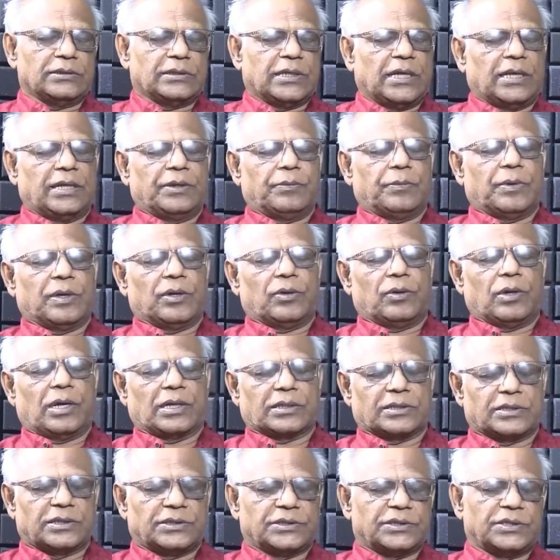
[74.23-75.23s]
దాన్ని మనం
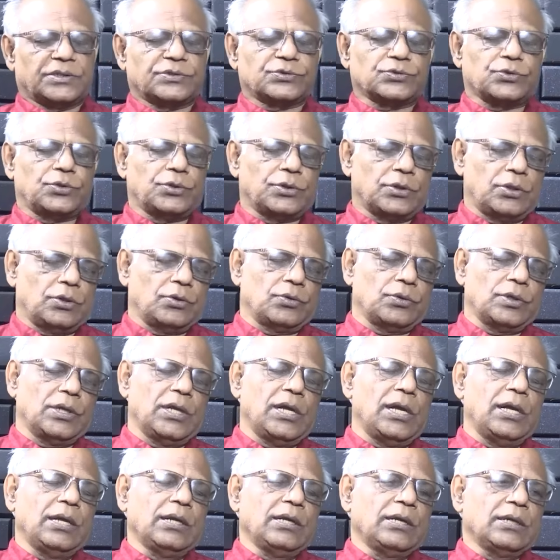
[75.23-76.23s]
అర్థం చేసుకోవడంలో
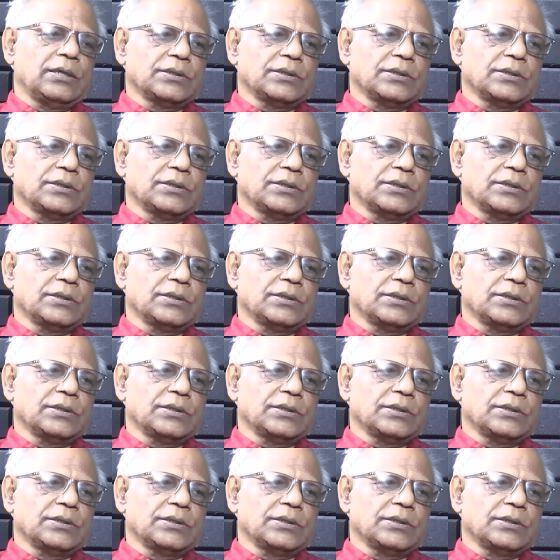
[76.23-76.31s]
కూడా